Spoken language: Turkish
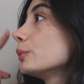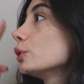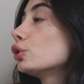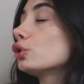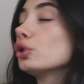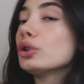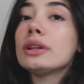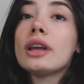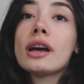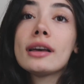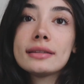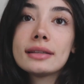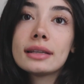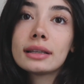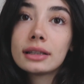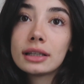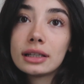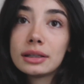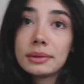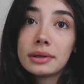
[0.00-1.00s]
Bütün
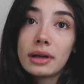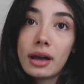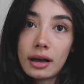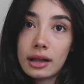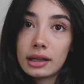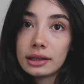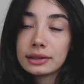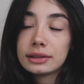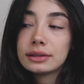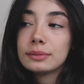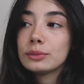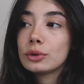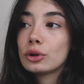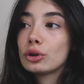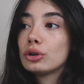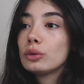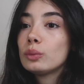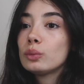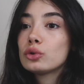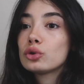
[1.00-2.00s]
yazlıklarımı
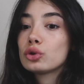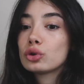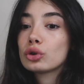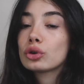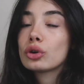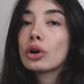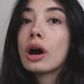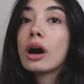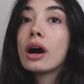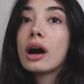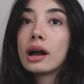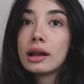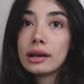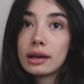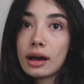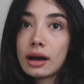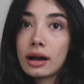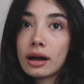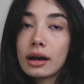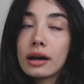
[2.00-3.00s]
kaldırmıyorum çünkü
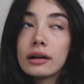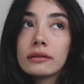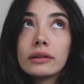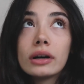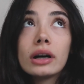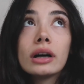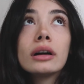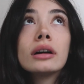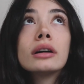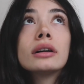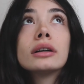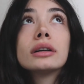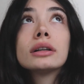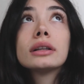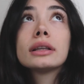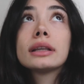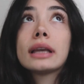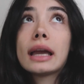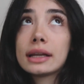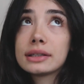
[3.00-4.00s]
hala hava
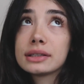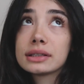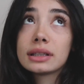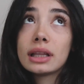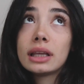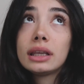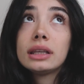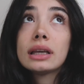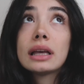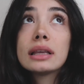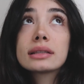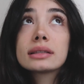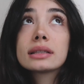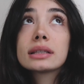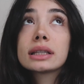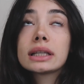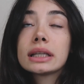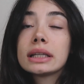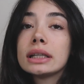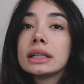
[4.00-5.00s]
gerçekten
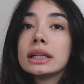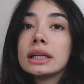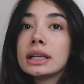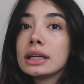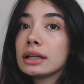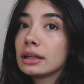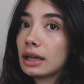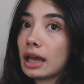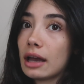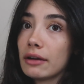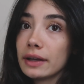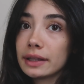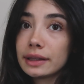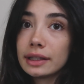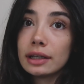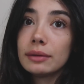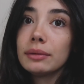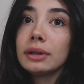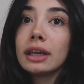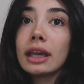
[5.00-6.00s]
yazlık
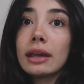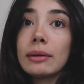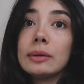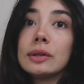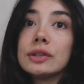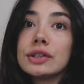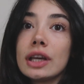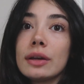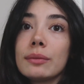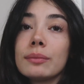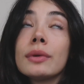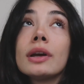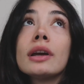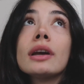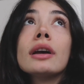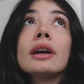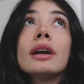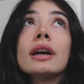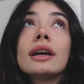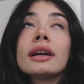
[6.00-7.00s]
kıyafetlerimi giyebileceğim
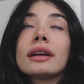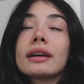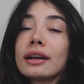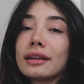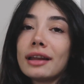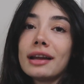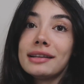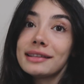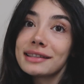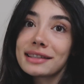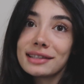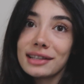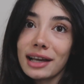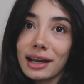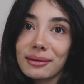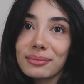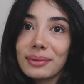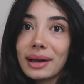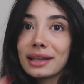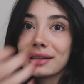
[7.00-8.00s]
kadar
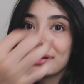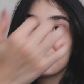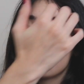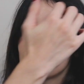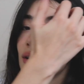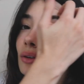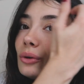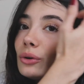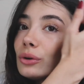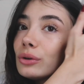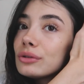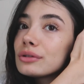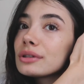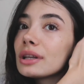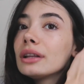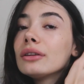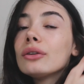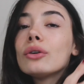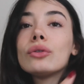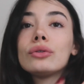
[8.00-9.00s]
sıcak bence. O
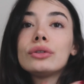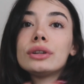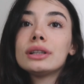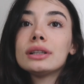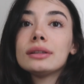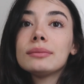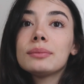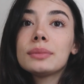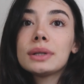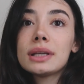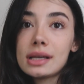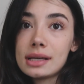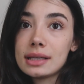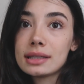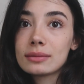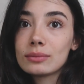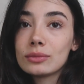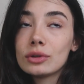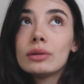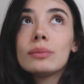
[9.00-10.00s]
yüzden onların bir
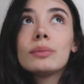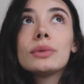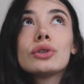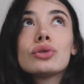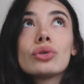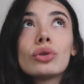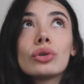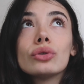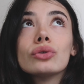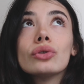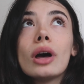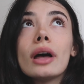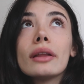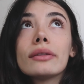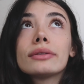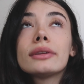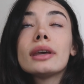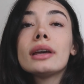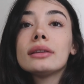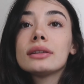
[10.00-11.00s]
kısmını birçoğunu
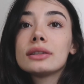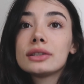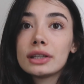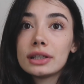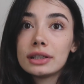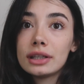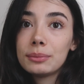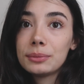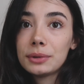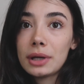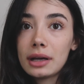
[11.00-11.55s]
hatta dışarıda